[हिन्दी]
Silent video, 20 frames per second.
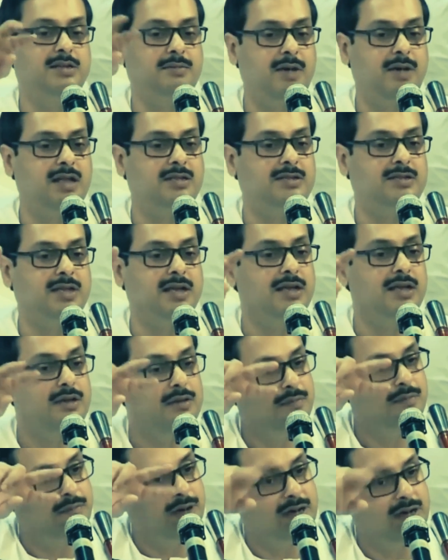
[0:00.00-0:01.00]
समाज से
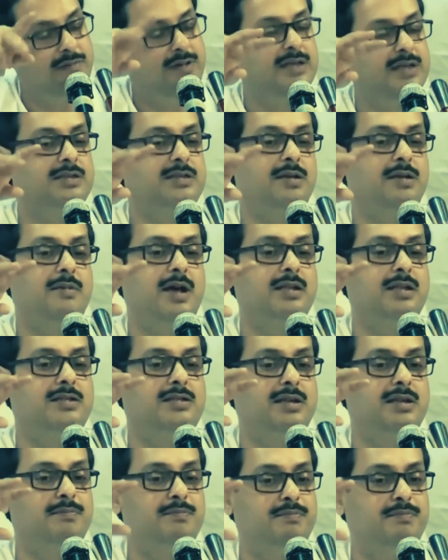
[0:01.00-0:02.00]
परिवेश समाज
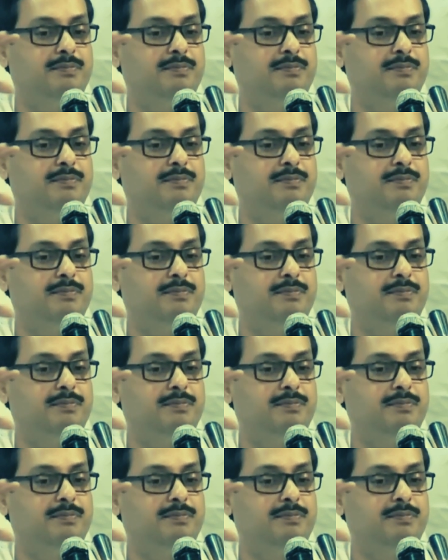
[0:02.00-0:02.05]
से